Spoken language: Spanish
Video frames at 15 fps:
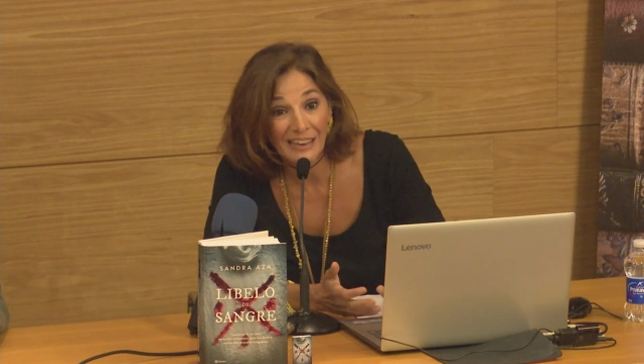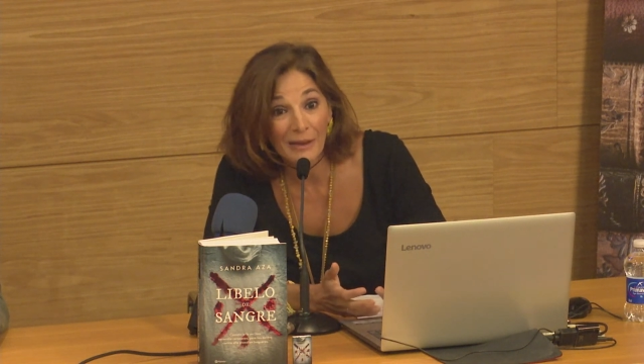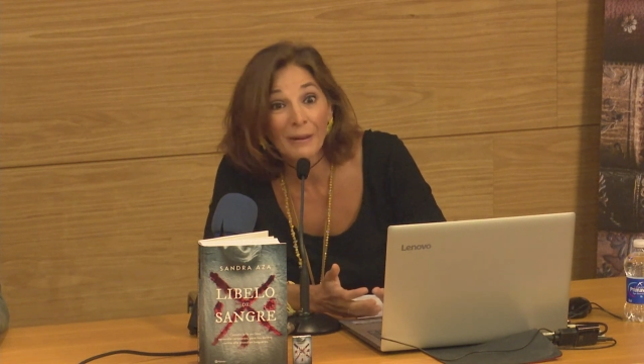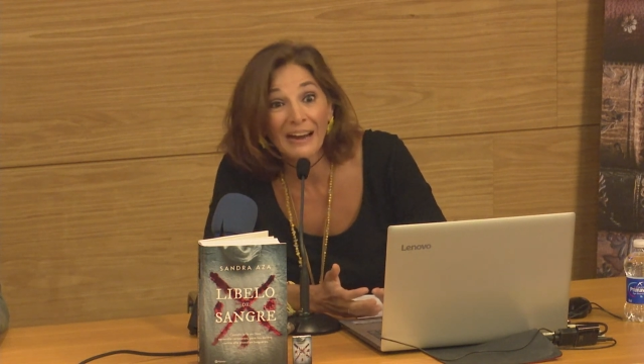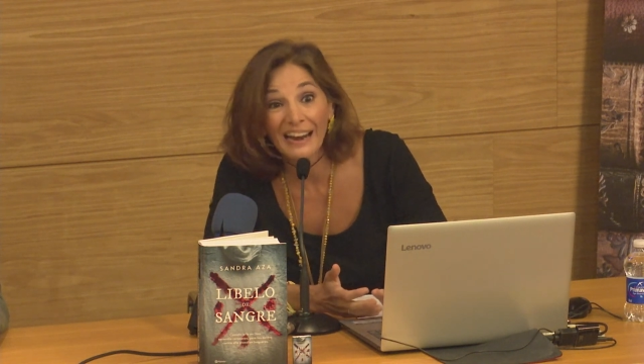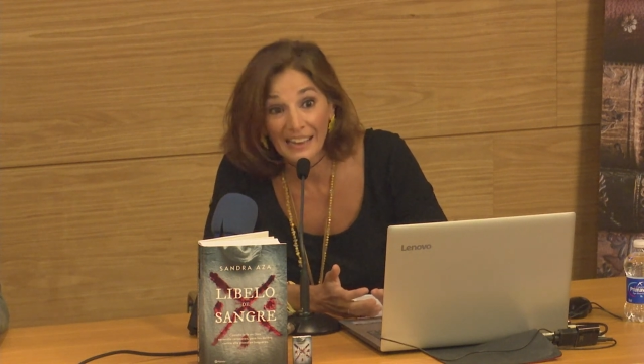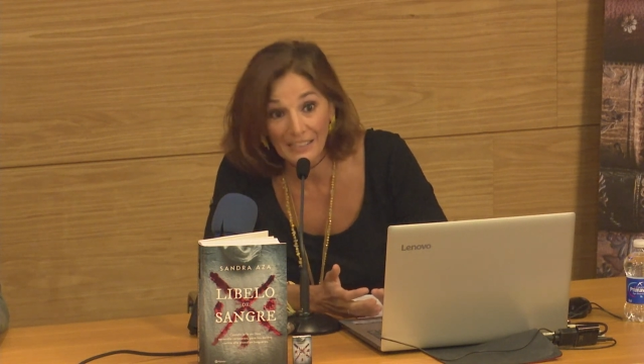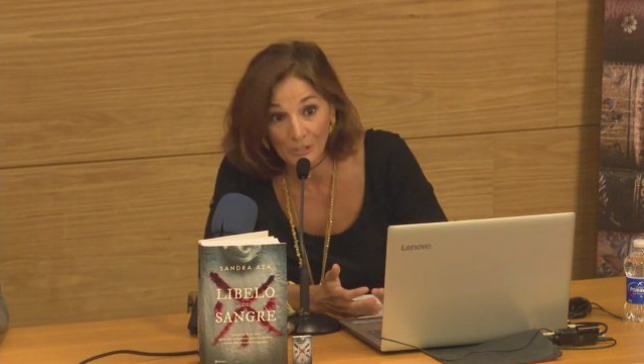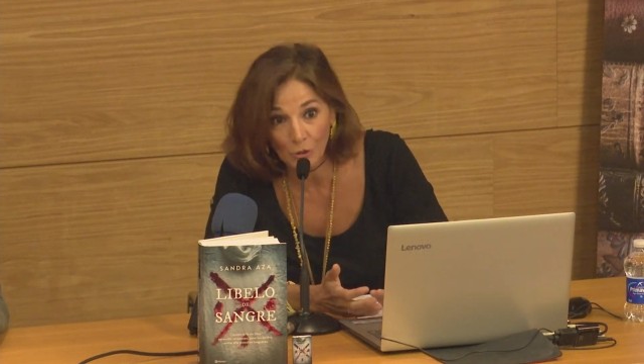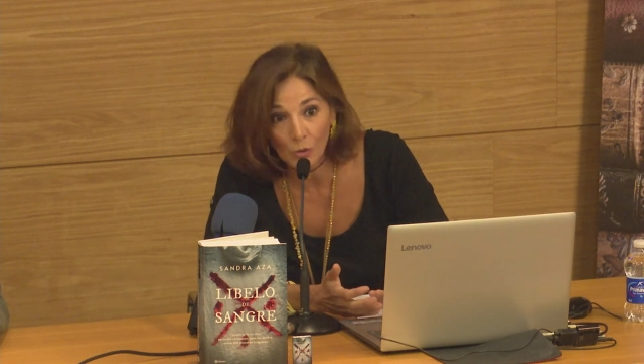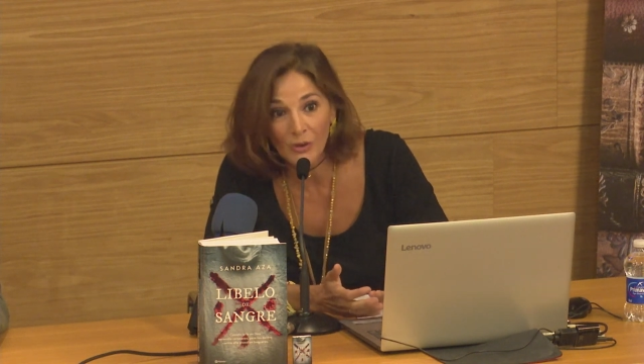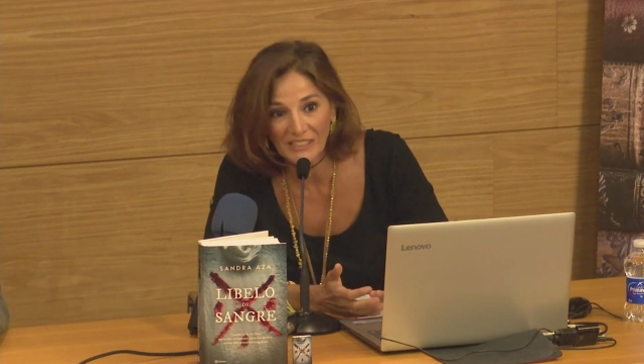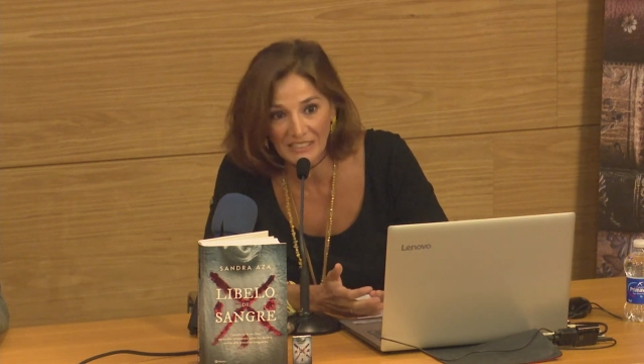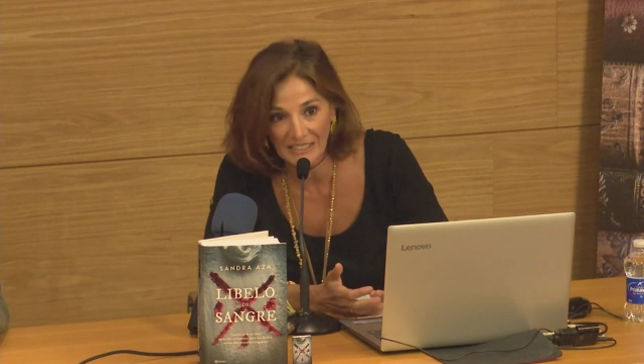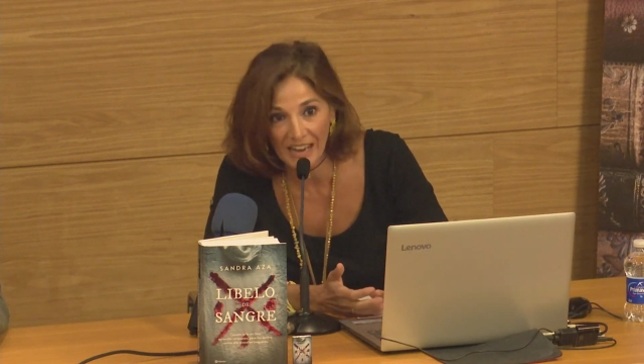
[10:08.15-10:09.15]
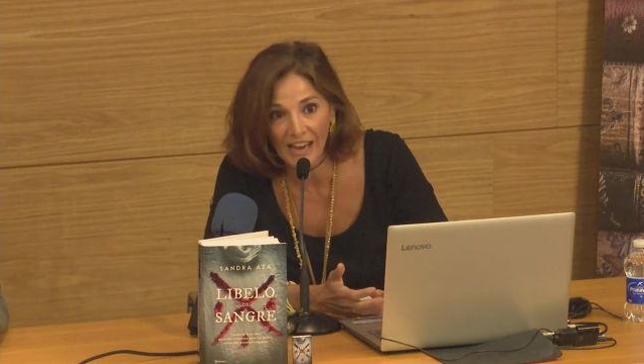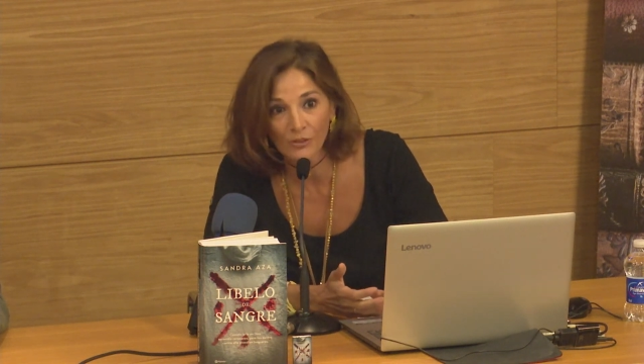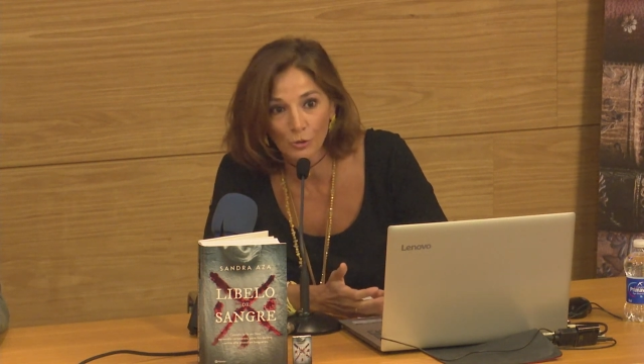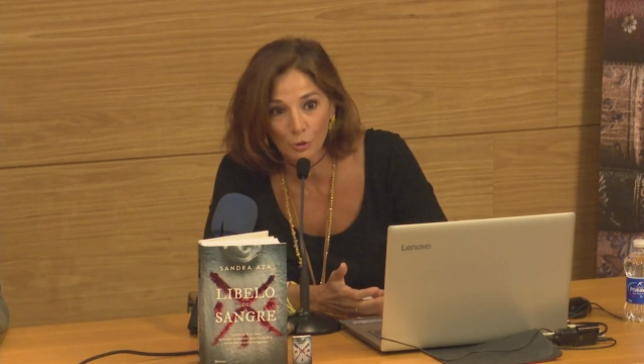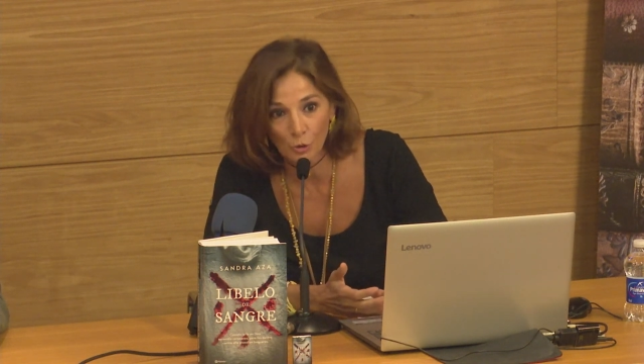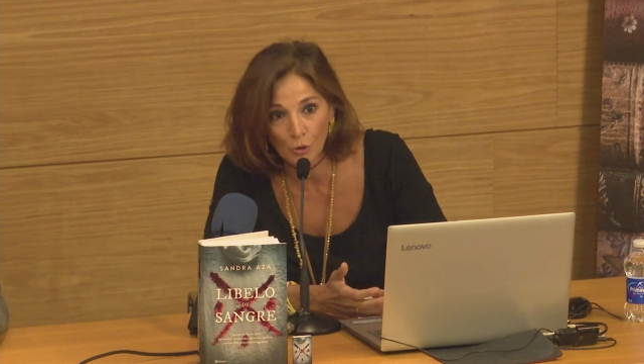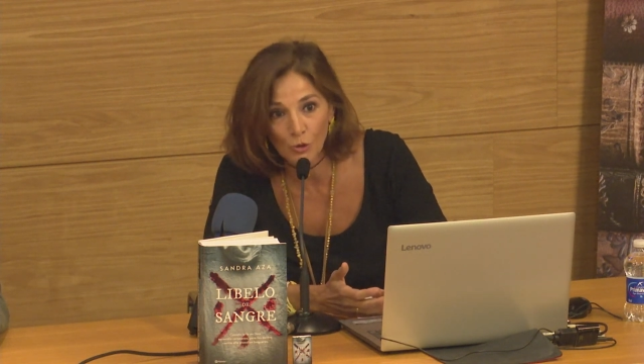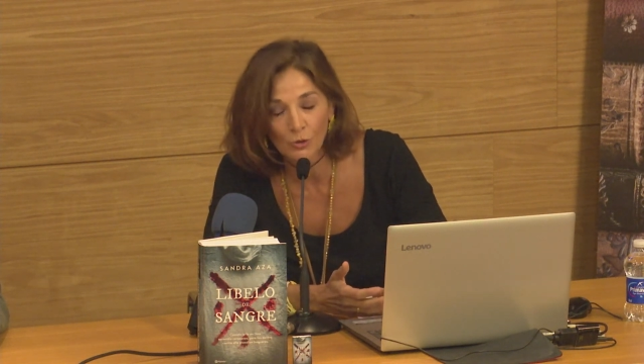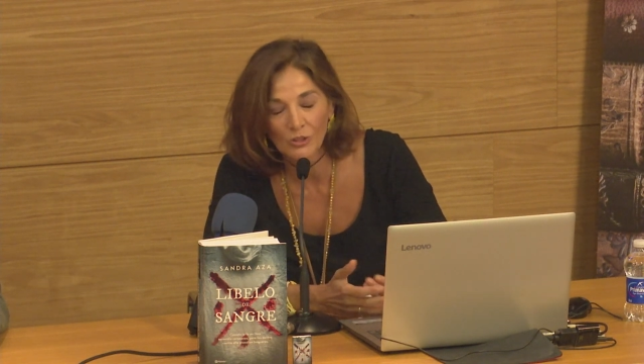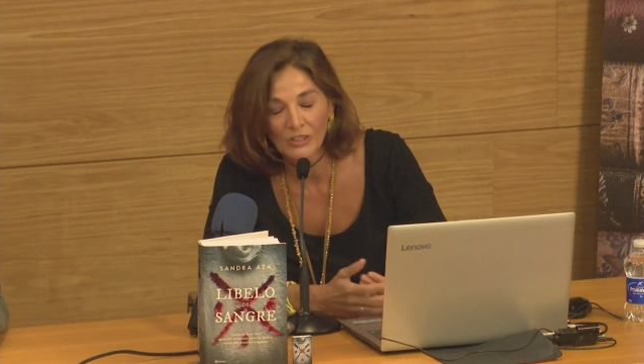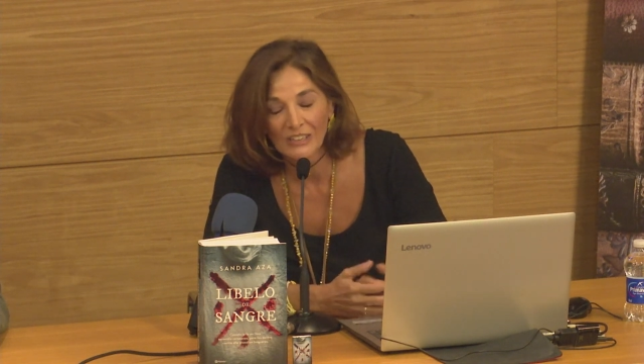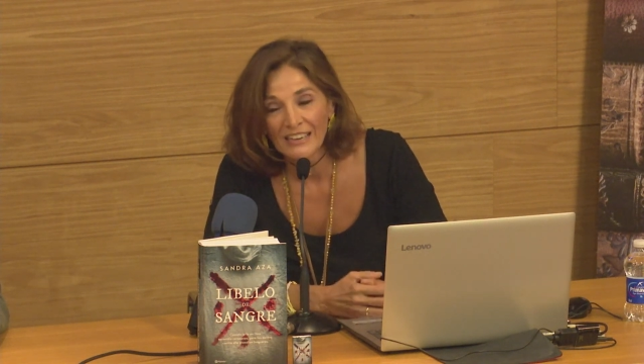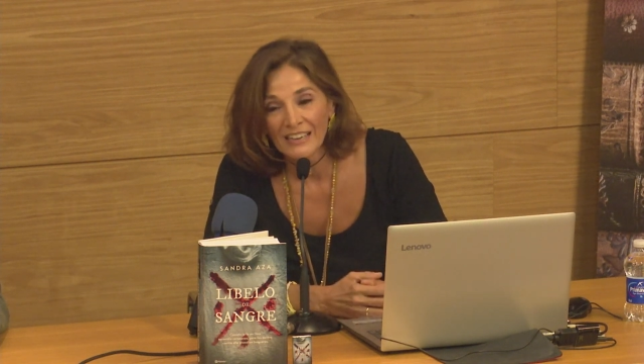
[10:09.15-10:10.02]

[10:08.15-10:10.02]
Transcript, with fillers: que para eso lo has dejado todo.